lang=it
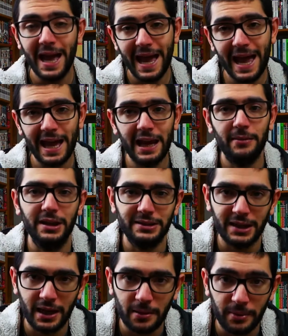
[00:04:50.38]
è la mia
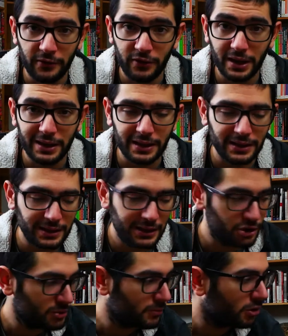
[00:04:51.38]
serie preferita di
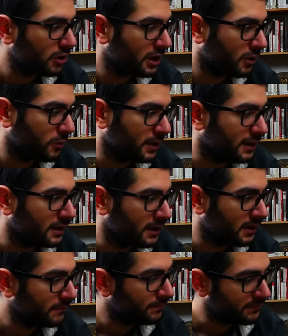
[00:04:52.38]
Digimon,
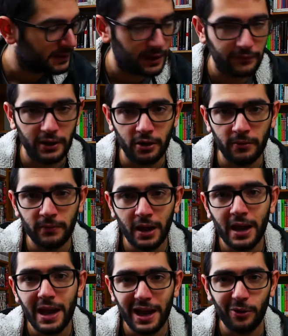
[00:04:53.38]
quindi davvero
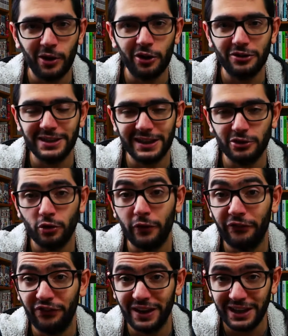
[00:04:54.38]
è qualcosa che sono
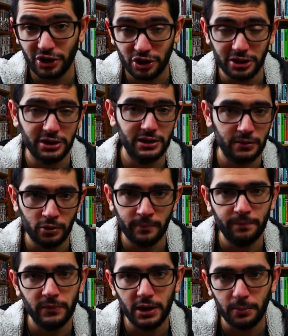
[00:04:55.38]

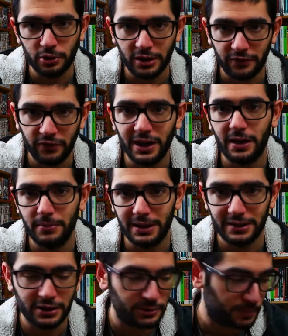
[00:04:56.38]
felicissimo di poter
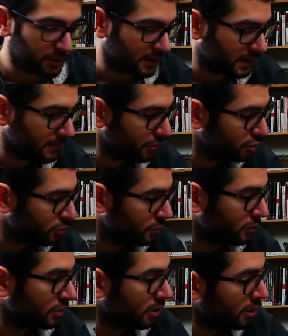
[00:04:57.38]
finalmente esporre nel mio
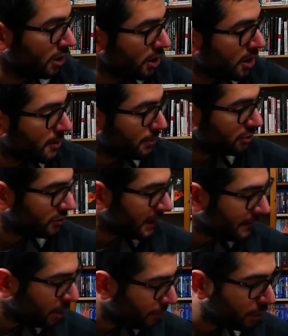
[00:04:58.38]
studio.
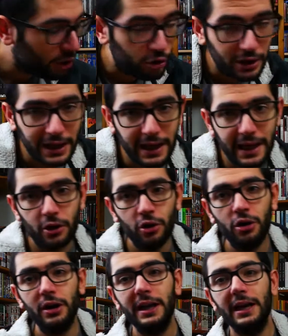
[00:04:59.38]
Proseguiamo poi con i
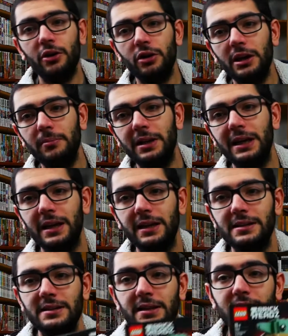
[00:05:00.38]
Lego e con i
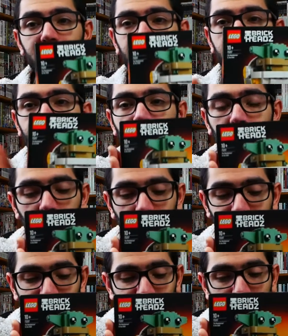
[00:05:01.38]
Brickets di
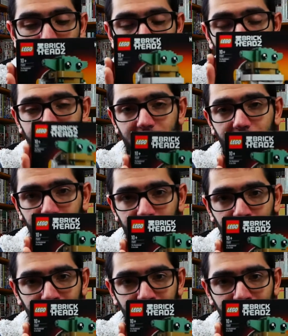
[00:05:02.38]
The Child e The